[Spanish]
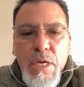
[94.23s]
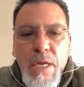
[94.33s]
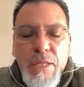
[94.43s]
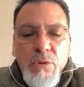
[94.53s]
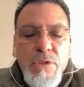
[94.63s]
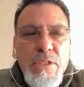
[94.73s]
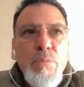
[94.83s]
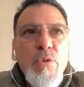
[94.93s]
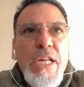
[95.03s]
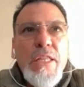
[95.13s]
Entonces es
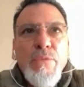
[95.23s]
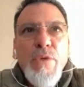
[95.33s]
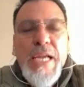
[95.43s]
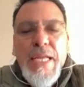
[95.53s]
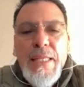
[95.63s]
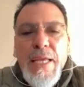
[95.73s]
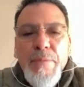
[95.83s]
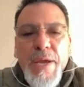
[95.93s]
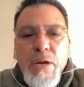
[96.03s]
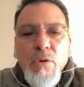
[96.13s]
muy gratificante
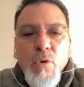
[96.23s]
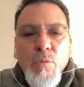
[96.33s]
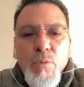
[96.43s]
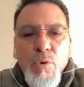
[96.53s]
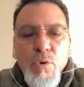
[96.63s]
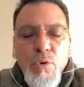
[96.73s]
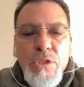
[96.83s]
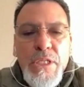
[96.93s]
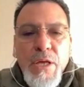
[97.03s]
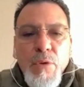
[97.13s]
ver cómo
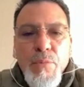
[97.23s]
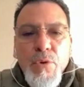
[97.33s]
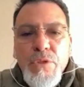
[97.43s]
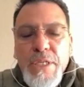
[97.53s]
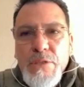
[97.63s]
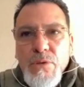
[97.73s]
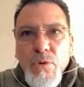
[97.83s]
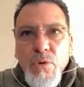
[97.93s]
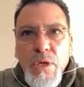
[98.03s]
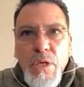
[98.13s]
se da un
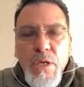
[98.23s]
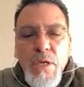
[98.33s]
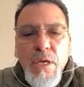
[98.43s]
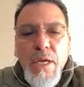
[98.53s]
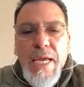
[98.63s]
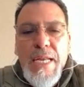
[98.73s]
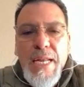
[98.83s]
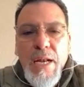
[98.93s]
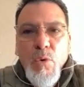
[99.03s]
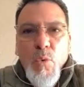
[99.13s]
proceso en
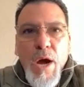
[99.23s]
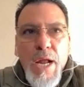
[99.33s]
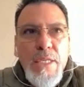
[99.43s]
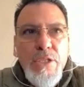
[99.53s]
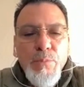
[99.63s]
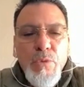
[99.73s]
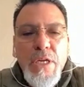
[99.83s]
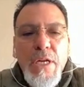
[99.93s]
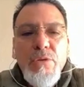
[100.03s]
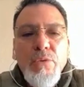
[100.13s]
el cual se
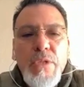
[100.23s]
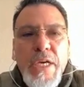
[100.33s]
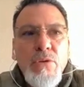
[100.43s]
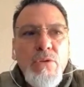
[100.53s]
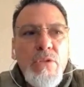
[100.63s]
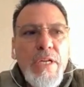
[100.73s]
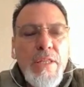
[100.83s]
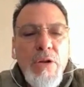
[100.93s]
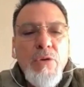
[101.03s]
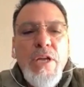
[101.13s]
obtienen resultados
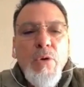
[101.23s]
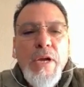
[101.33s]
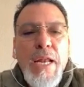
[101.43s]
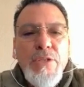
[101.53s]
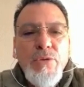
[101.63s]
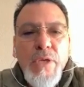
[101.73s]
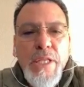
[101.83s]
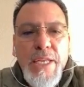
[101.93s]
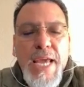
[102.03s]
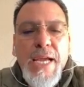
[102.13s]
certeros de lo que la
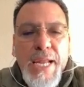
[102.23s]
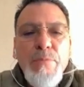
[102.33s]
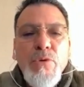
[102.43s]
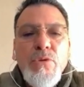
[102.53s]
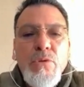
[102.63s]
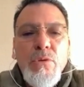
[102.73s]
ciudadanía queremos.